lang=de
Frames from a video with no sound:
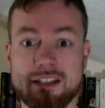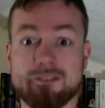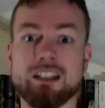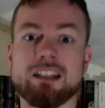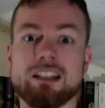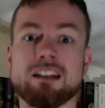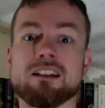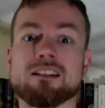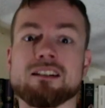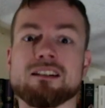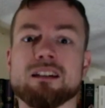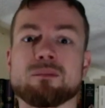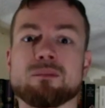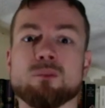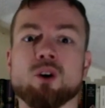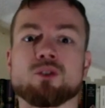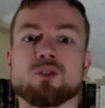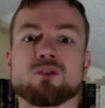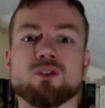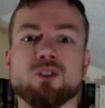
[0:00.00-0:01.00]
widerte
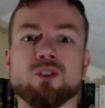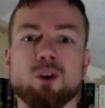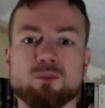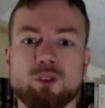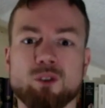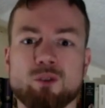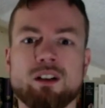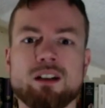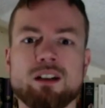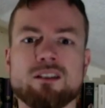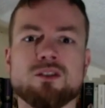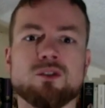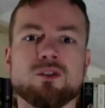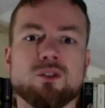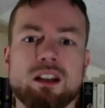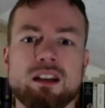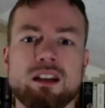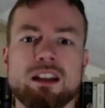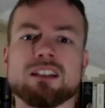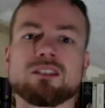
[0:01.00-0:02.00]
Simon, ob du willst
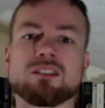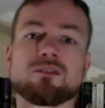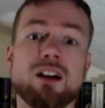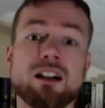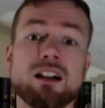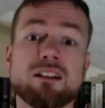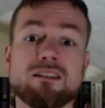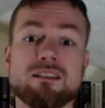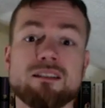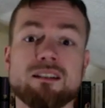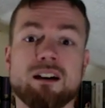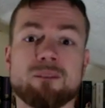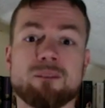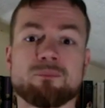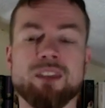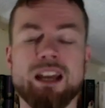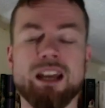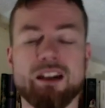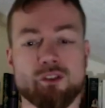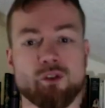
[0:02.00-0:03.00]
oder nicht, Walzer,
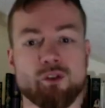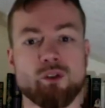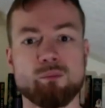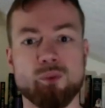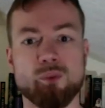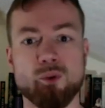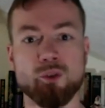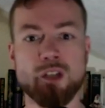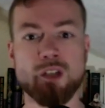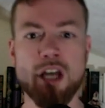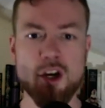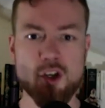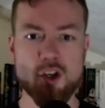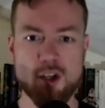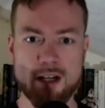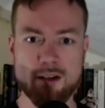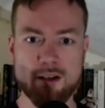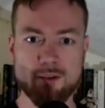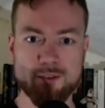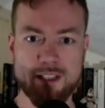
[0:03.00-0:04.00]
hast du im Blut,
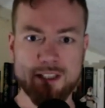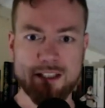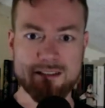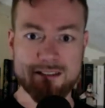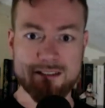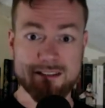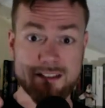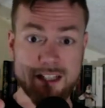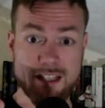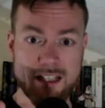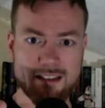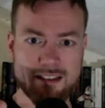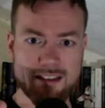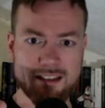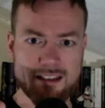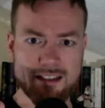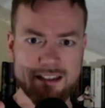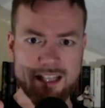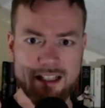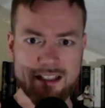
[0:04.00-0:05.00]
schlag auf den
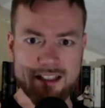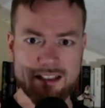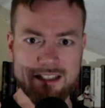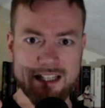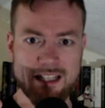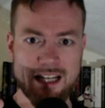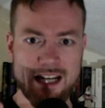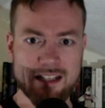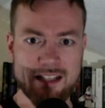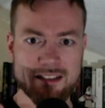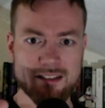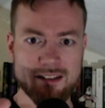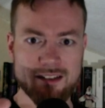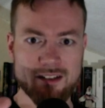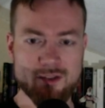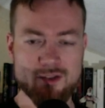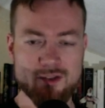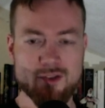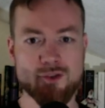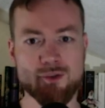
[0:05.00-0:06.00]
dritten Takt hart
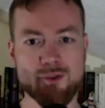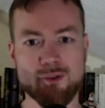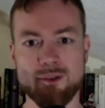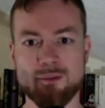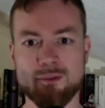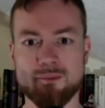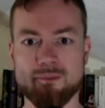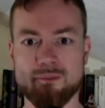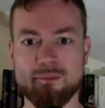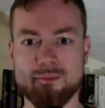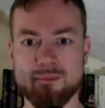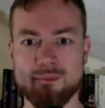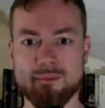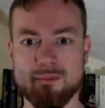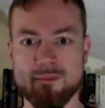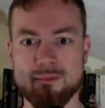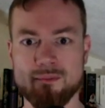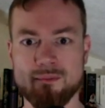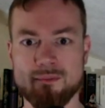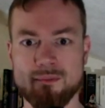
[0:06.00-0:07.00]
zu.
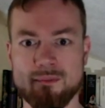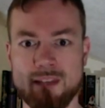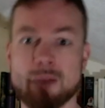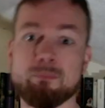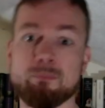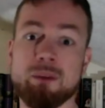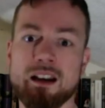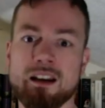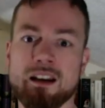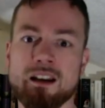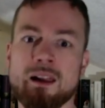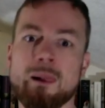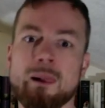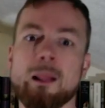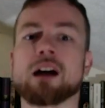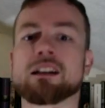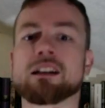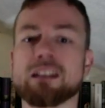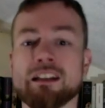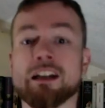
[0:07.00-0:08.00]
Hab mal
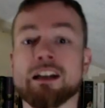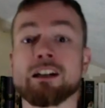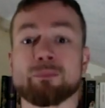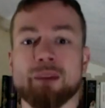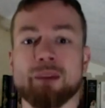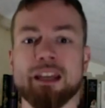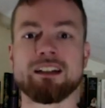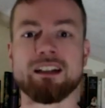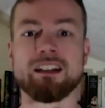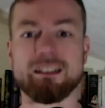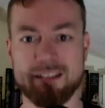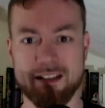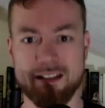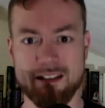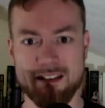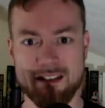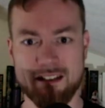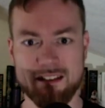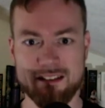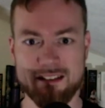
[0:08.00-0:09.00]
einen Armenier
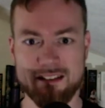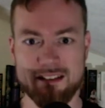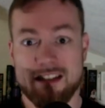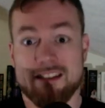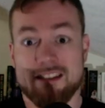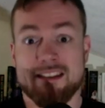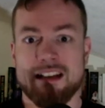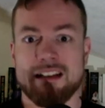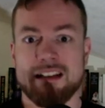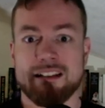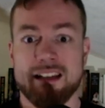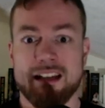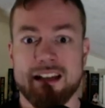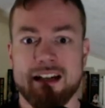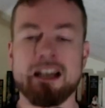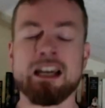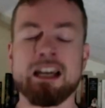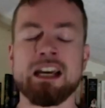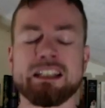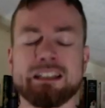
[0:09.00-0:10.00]
trainiert, erzählte er,
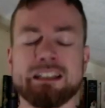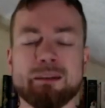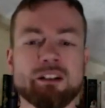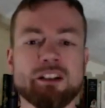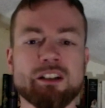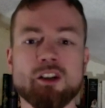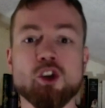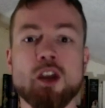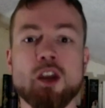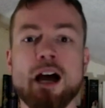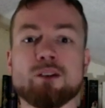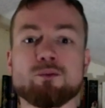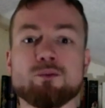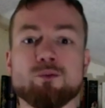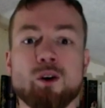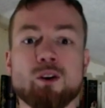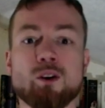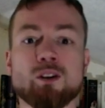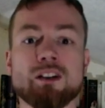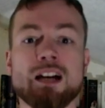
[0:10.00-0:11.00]
dem ich die
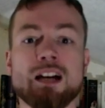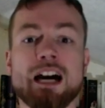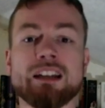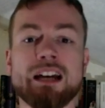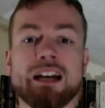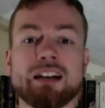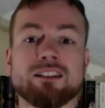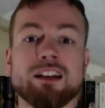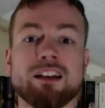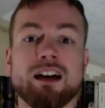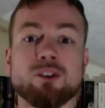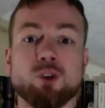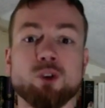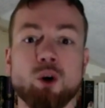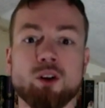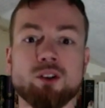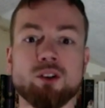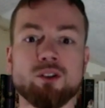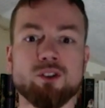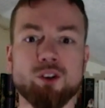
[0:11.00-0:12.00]
Schlagfolgen anhand der
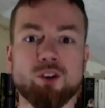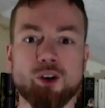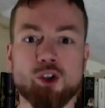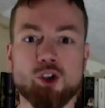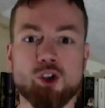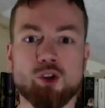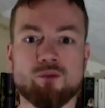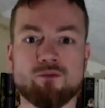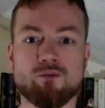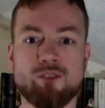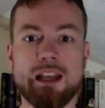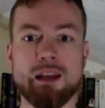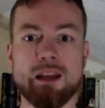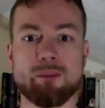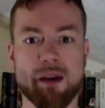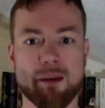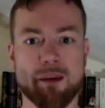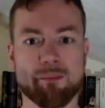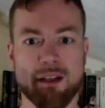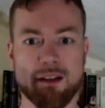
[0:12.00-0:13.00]
neuen deutschen Welle
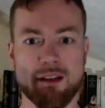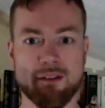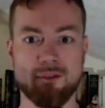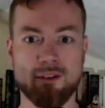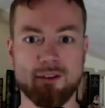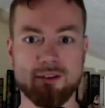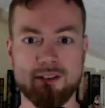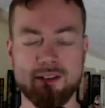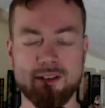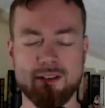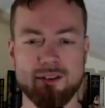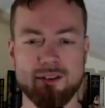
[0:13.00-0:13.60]
beibringen wollte.